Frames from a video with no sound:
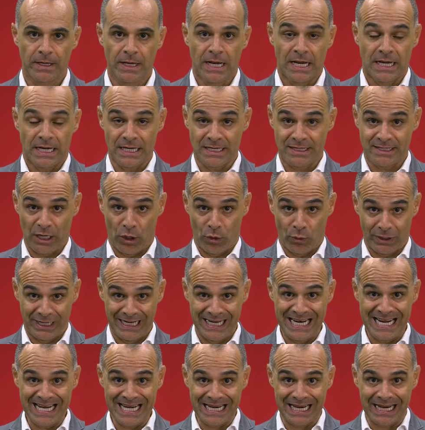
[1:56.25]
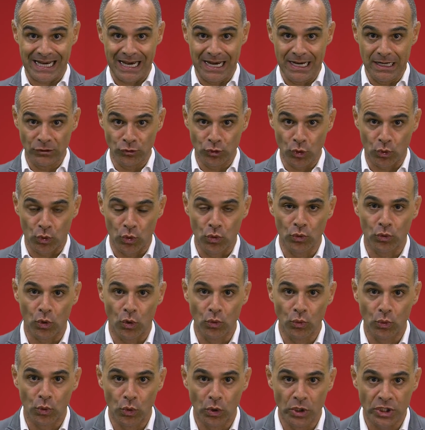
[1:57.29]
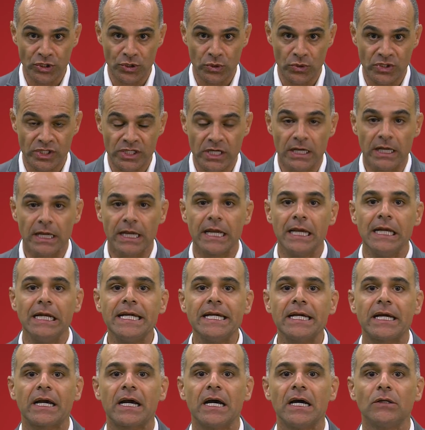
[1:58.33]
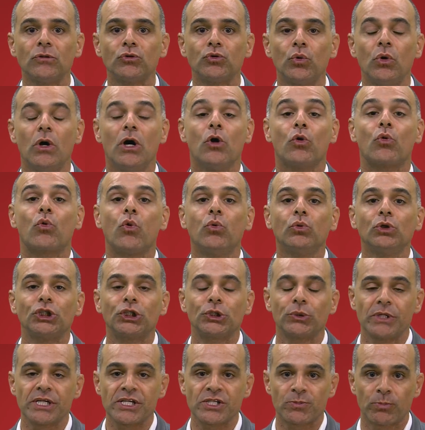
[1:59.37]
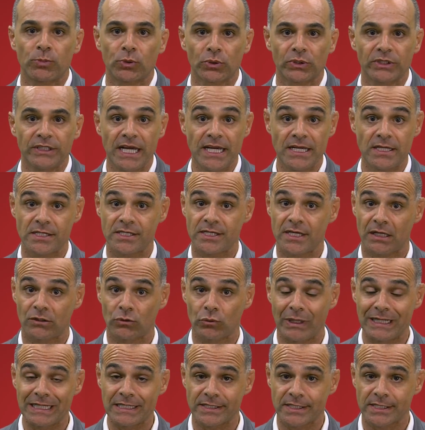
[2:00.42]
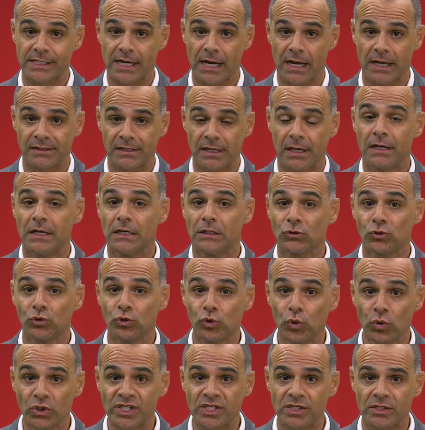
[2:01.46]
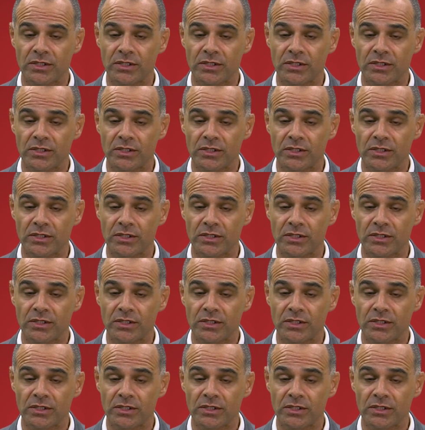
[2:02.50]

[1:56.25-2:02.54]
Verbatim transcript: Então, linkando com concursos e linkando com jurisprudência atualizada dos